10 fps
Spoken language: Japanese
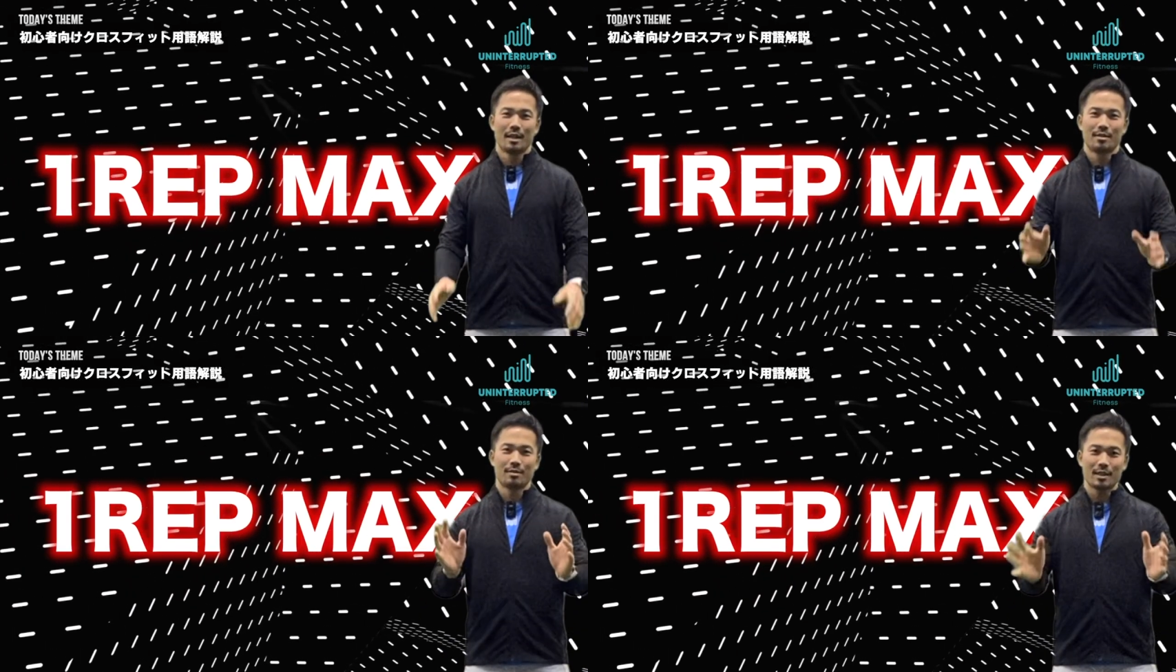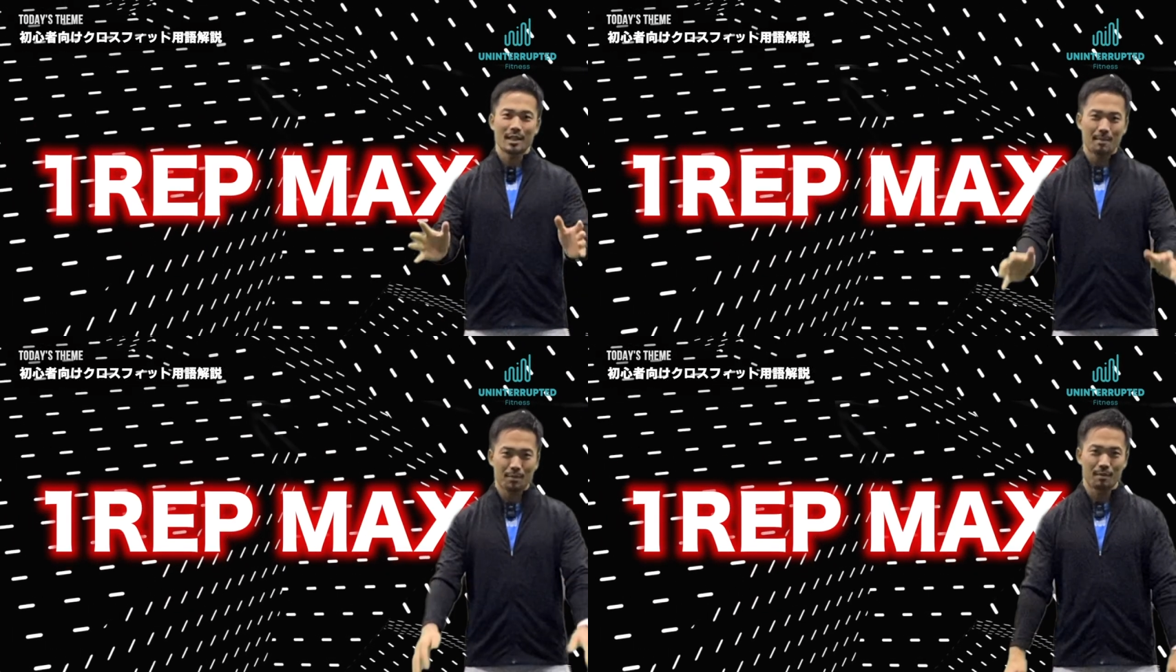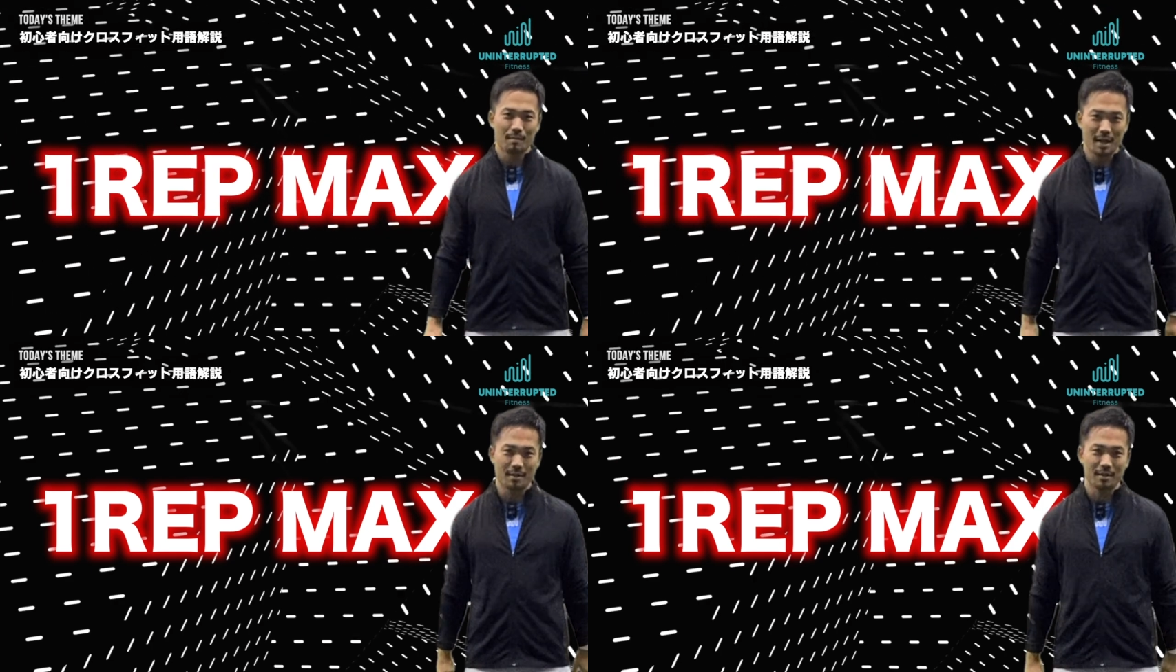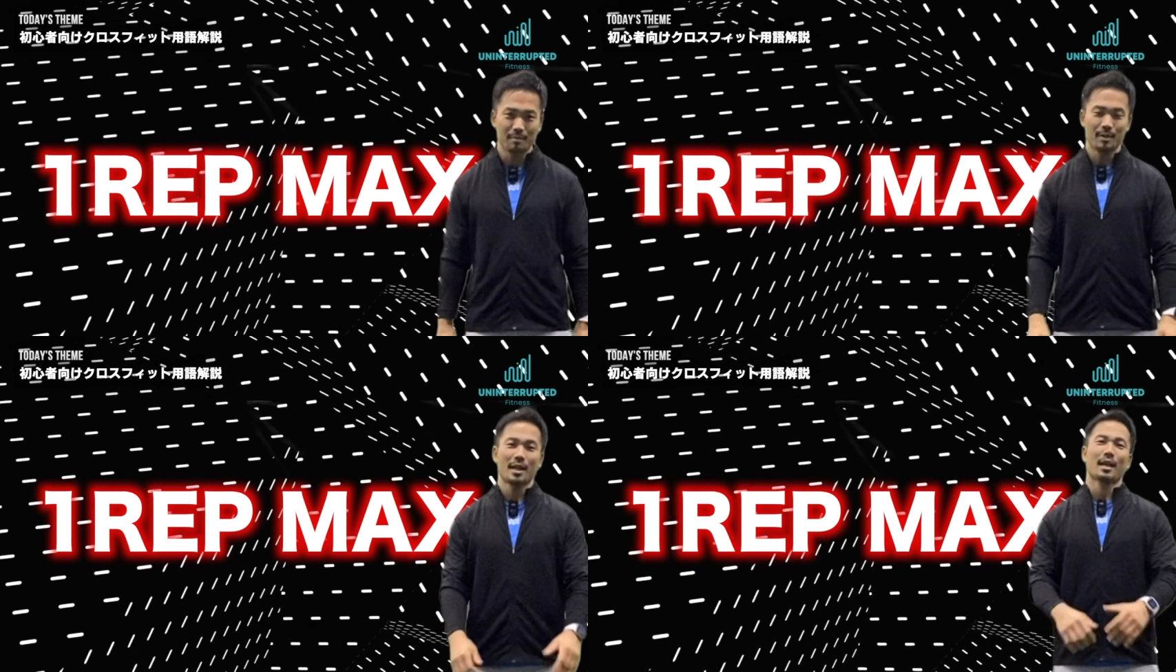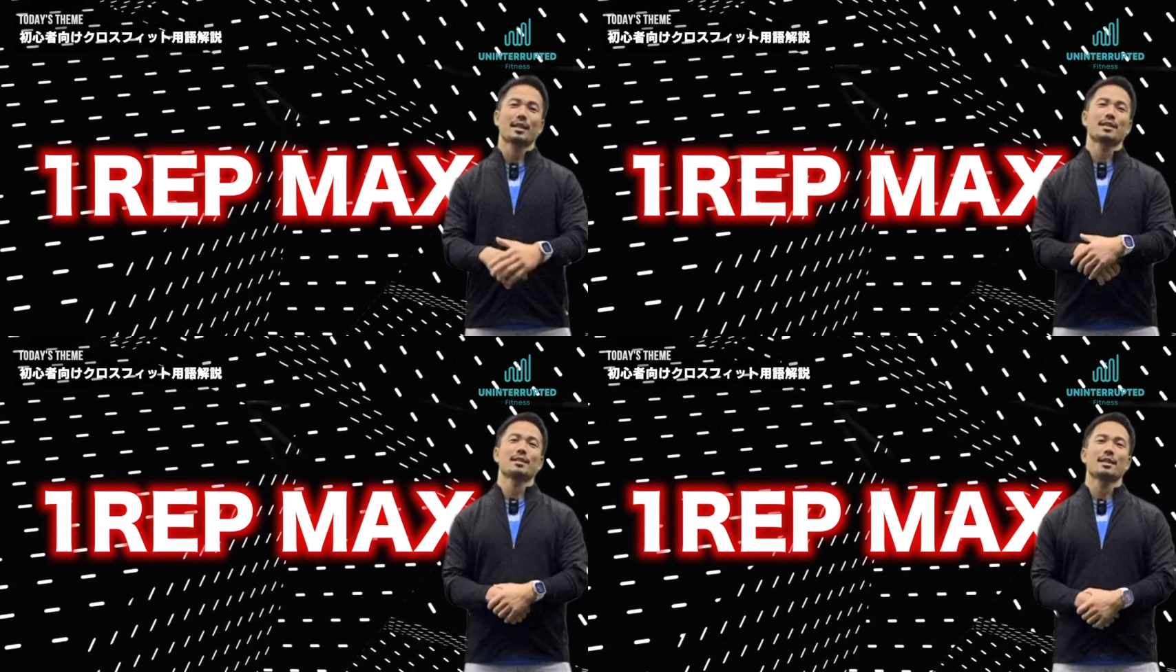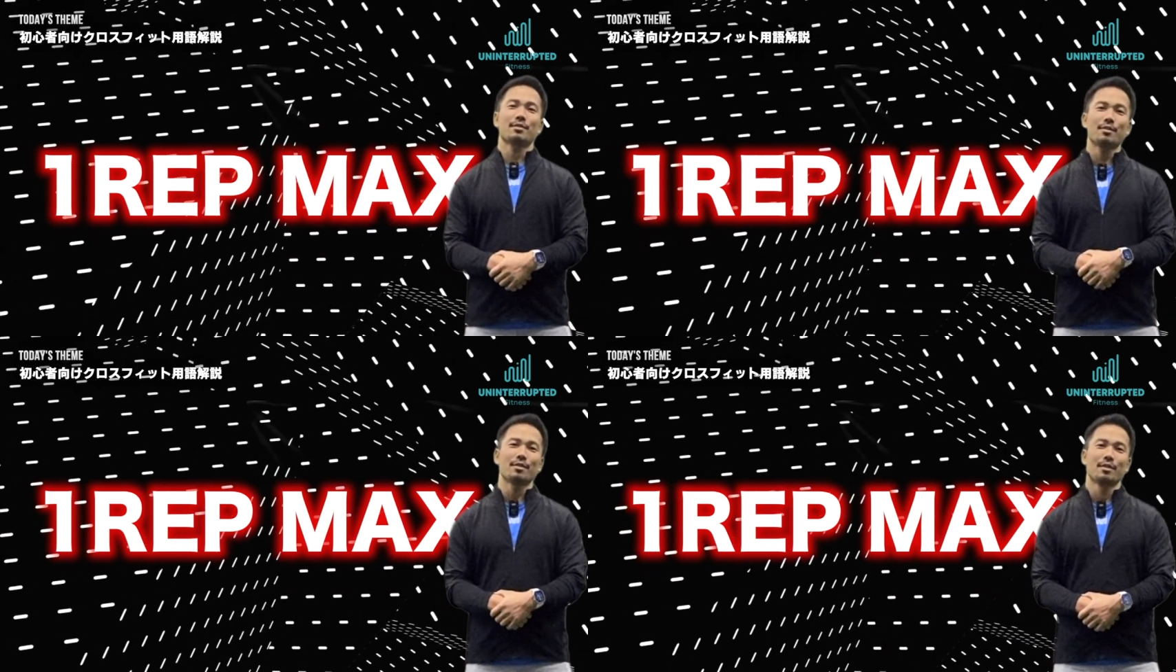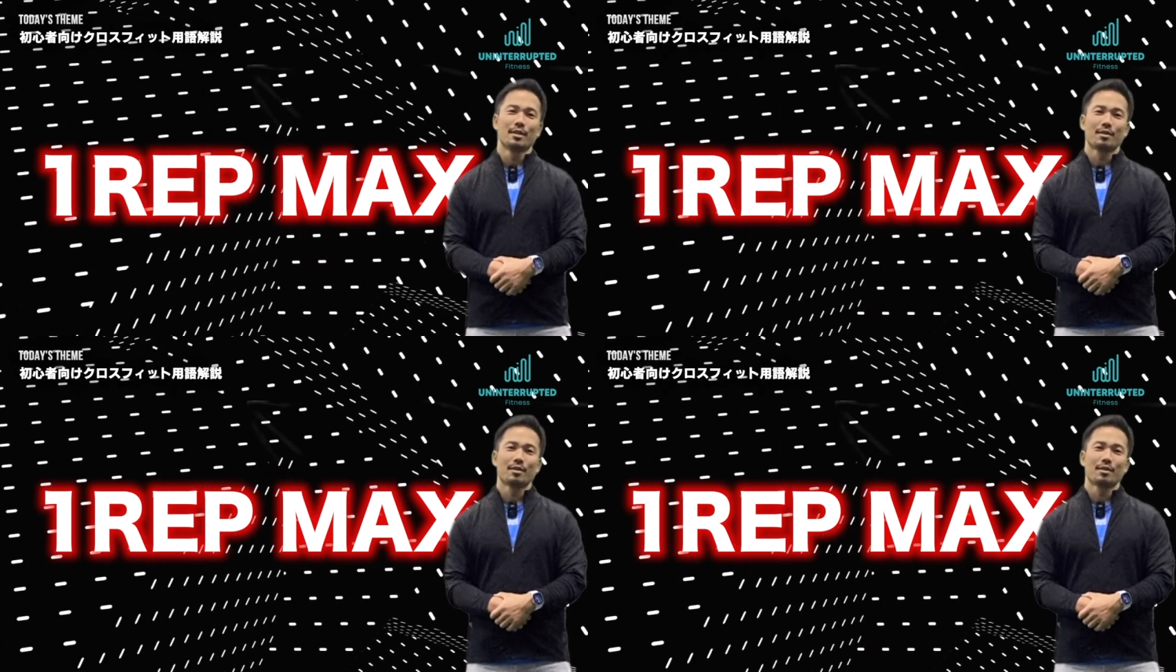3レップマックスみたいな形になると